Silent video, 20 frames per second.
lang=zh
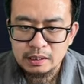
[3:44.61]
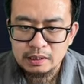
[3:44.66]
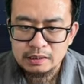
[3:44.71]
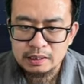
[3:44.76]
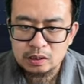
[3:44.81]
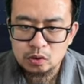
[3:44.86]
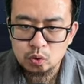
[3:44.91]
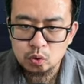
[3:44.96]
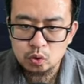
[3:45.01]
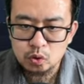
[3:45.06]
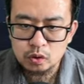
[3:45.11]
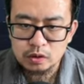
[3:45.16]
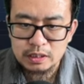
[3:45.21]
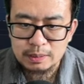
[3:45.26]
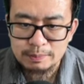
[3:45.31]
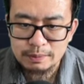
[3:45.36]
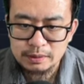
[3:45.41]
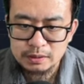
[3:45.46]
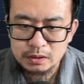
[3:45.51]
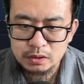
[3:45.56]
那如果说
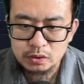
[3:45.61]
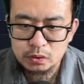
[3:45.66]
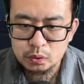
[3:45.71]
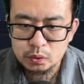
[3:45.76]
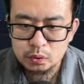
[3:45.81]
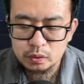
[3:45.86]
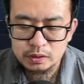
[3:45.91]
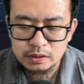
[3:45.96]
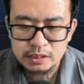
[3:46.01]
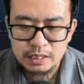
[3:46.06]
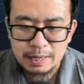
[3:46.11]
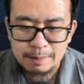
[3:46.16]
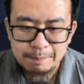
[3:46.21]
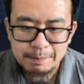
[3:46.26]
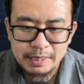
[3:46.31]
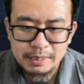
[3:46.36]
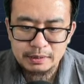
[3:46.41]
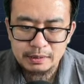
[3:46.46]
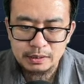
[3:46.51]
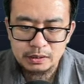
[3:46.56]
咱们继续前
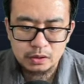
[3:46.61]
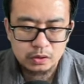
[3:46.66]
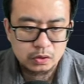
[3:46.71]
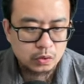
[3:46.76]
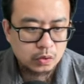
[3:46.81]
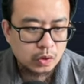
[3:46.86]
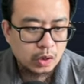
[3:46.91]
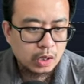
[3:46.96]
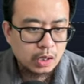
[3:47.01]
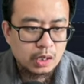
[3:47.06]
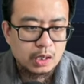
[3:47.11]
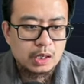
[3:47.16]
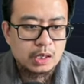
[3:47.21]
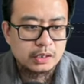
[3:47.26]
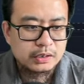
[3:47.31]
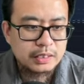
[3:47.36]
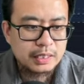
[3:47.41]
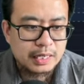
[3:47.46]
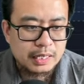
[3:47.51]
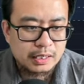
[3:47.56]
面的这种呃
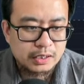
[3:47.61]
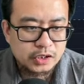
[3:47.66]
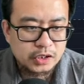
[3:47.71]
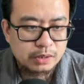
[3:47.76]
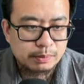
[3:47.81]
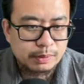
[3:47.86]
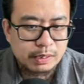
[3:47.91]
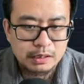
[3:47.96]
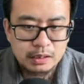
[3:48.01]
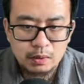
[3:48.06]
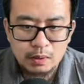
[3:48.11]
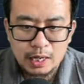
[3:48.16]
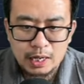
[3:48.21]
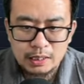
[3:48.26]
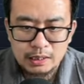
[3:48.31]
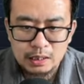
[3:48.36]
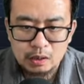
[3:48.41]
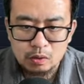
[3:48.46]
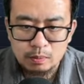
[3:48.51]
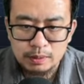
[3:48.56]
这两个指标的话，
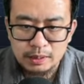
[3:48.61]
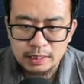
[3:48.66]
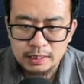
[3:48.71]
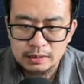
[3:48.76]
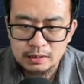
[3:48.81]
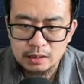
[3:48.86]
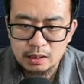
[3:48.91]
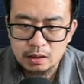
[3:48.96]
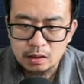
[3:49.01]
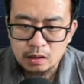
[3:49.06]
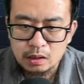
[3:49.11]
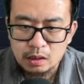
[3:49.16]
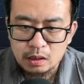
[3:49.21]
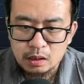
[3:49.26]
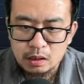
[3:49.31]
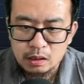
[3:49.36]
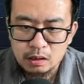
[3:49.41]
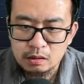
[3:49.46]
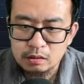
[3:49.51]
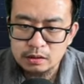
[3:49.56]
那我们看到
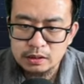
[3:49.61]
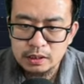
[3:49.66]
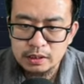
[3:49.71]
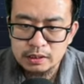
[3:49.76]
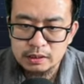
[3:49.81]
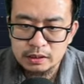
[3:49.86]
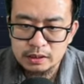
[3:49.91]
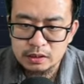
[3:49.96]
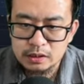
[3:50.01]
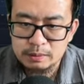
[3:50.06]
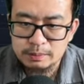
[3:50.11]
呃这一个指